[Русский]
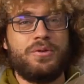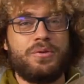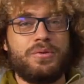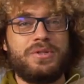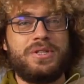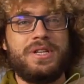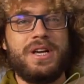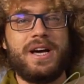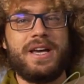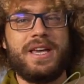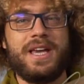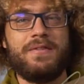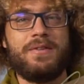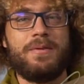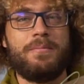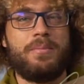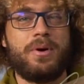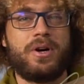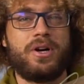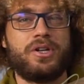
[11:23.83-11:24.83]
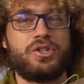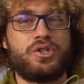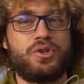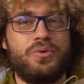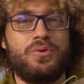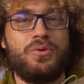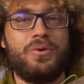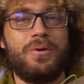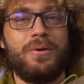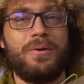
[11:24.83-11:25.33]
Друзья, я вам
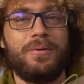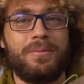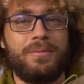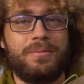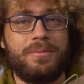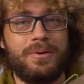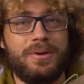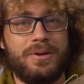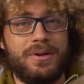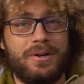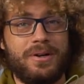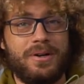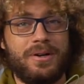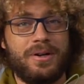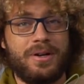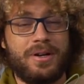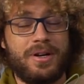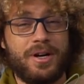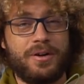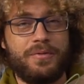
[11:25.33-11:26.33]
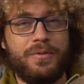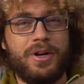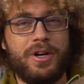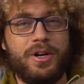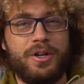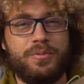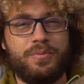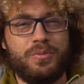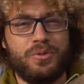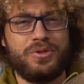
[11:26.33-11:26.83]
покажу, э, как
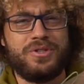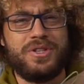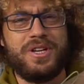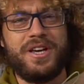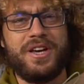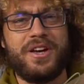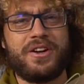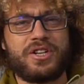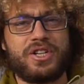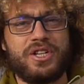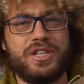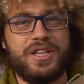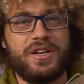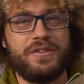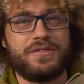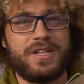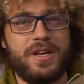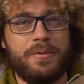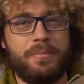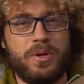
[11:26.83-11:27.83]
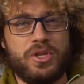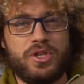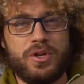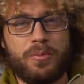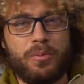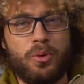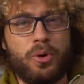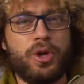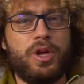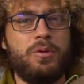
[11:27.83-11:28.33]
выглядит музей РЖД в
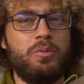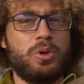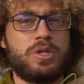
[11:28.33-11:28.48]
Санкт-Петербурге.